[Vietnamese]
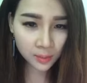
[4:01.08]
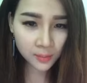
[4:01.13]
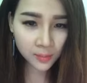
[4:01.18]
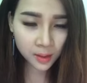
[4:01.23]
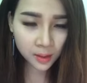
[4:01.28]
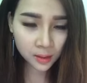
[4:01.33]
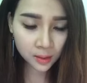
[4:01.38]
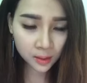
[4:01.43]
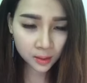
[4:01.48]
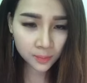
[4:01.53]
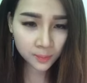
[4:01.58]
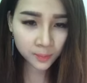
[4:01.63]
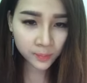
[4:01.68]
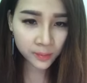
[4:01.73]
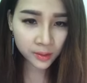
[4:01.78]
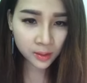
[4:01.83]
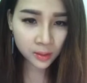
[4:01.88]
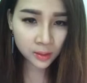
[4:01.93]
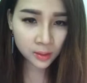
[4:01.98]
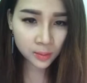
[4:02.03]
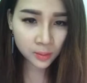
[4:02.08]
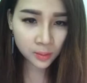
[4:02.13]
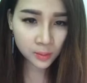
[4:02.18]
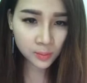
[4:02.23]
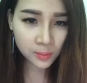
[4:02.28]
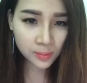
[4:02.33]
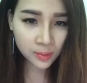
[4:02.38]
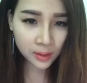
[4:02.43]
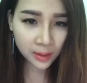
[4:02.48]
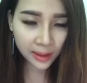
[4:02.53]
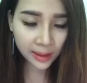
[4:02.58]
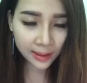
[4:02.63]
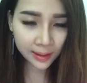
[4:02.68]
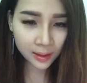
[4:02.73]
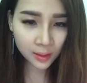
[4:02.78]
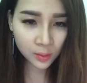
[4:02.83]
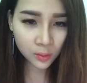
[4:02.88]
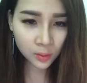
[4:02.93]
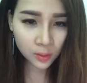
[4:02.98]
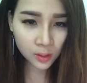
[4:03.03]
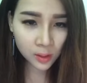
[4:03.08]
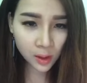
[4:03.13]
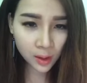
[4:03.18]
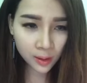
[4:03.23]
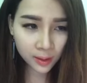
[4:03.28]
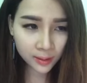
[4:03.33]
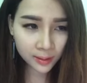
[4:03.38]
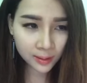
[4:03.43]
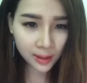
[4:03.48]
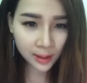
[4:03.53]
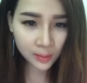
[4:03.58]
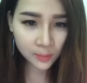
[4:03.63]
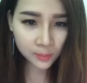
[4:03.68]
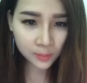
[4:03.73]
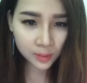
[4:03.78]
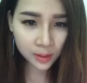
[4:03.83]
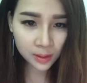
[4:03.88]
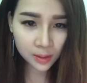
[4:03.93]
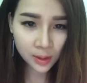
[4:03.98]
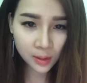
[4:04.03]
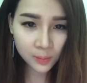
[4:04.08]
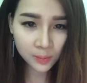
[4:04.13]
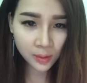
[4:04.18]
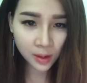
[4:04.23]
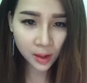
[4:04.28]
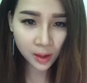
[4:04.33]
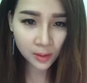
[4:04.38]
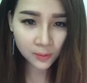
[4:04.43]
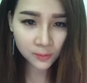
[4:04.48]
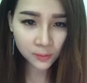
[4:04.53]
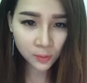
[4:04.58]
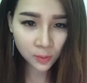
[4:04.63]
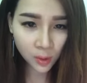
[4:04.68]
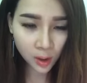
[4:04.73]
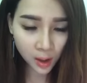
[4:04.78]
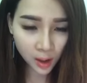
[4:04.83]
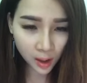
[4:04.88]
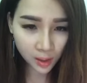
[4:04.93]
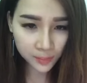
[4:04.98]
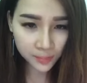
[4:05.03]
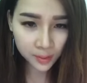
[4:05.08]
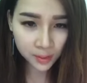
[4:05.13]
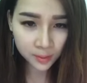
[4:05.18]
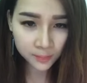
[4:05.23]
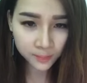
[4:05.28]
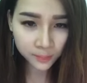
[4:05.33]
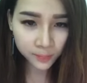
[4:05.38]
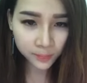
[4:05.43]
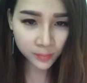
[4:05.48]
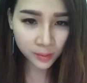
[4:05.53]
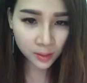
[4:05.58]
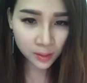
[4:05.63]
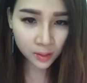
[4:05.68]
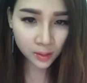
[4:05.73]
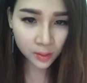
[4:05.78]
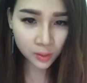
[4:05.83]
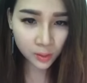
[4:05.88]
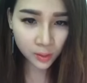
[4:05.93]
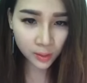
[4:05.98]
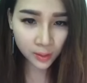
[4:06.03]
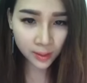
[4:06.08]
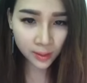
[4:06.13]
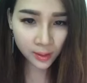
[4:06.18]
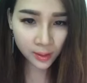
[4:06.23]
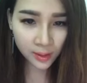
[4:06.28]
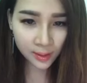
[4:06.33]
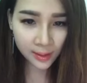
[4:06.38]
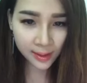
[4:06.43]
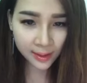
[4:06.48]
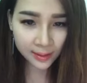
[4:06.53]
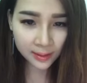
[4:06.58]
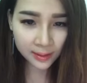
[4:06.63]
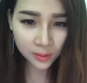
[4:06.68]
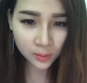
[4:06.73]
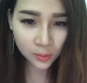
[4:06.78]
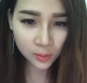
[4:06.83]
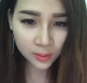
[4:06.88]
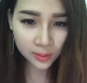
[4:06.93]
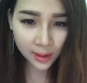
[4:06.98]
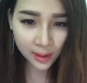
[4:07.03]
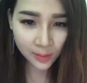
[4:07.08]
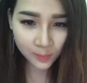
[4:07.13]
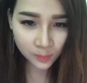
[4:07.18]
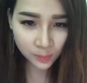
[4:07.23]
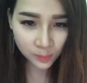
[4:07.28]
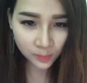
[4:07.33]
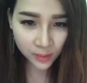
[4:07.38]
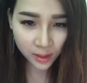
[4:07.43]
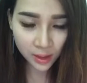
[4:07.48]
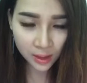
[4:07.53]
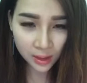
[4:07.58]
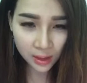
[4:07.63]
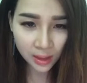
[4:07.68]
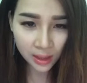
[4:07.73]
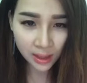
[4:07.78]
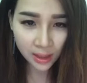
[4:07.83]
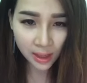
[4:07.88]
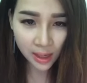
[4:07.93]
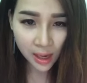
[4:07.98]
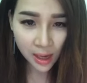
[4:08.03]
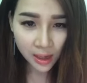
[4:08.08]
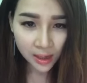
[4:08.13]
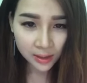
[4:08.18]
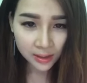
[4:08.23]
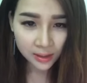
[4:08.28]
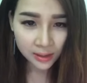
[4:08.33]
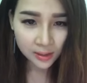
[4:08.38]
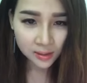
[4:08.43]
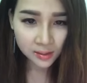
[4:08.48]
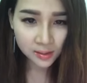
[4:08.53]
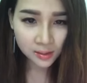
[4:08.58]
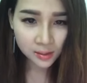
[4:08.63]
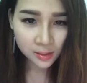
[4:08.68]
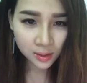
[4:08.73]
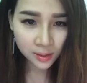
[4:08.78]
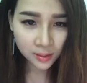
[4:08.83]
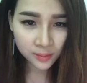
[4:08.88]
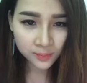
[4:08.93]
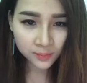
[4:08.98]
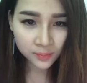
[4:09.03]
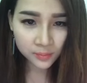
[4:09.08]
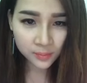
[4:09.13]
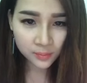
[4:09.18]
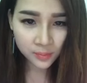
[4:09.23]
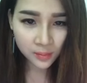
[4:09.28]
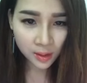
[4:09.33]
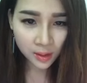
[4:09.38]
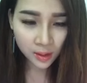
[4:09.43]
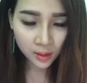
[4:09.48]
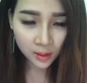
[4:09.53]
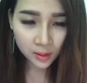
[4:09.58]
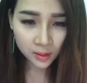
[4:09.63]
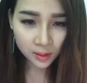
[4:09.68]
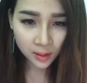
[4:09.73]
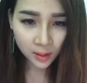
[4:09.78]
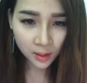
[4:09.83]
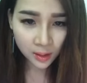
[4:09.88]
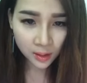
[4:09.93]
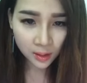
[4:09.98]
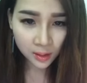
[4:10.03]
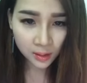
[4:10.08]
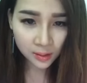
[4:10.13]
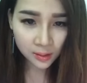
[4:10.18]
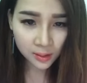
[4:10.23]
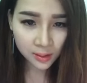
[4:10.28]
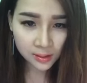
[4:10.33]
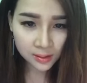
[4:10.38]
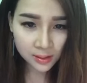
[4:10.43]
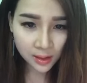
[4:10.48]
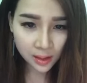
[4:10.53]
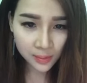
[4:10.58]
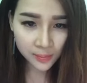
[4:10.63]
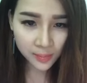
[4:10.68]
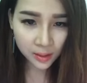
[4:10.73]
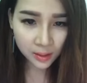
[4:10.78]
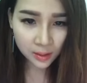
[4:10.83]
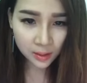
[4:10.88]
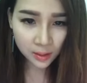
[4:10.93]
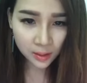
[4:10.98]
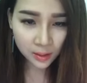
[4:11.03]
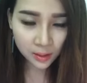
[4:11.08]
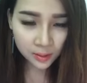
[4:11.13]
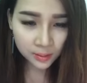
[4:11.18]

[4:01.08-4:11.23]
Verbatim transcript: mình nữa, nhiều lúc mình ăn uống hoạt động nó không có phù hợp đó, thức khuya hoặc là ăn uống nóng thì cái cái cơ chớ nó sẽ bị